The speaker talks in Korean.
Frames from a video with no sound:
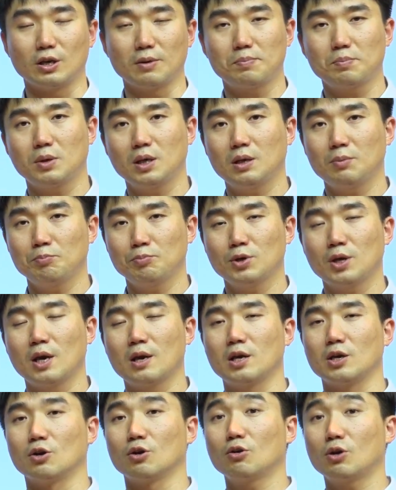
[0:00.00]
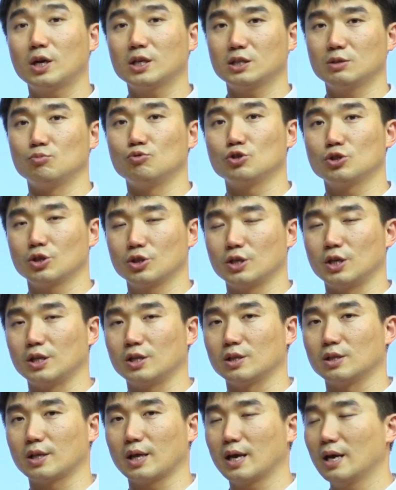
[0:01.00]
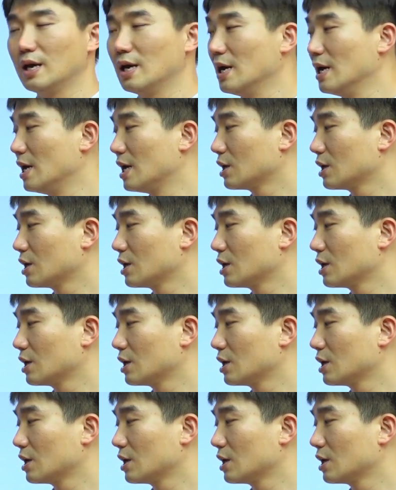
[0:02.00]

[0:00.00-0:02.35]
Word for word: 이 PEP에 여러 가지 문서들이 있는데,